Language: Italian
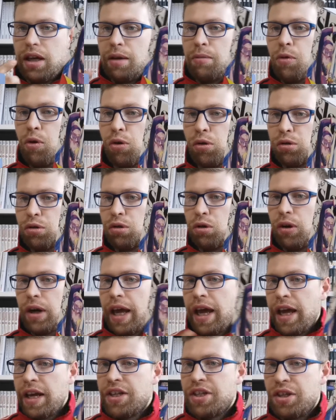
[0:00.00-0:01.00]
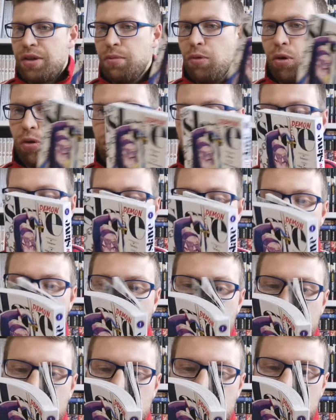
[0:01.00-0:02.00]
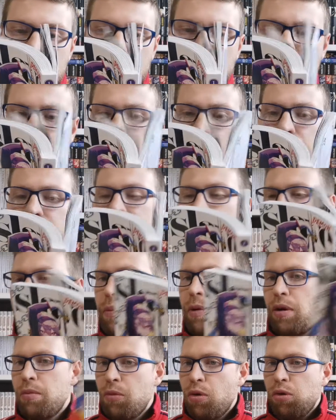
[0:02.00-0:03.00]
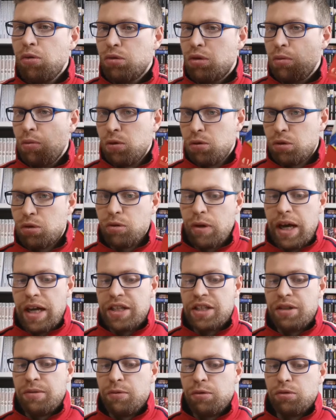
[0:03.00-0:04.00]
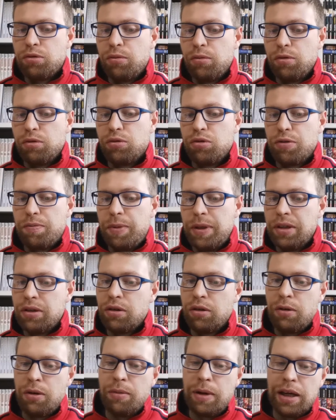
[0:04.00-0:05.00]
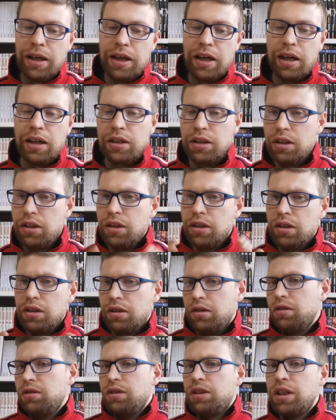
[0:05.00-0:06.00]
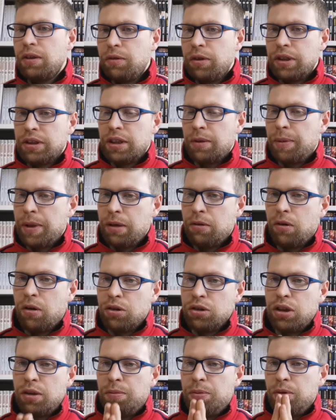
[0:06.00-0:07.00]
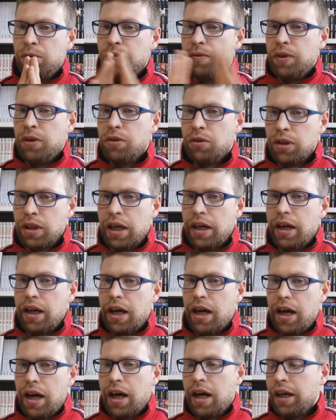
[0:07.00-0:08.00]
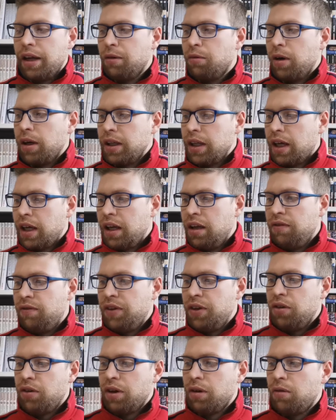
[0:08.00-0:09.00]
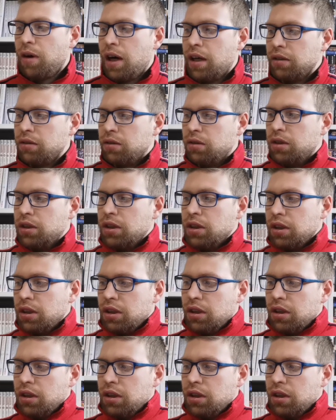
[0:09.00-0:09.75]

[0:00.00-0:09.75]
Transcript: è molto ecchi, molto, eh, non dico in type, però è molto molto ecchi, molto molto spinto come manga. Se volete sapere qualcosa di più, vi invito ad andare a guardare il video riguardo.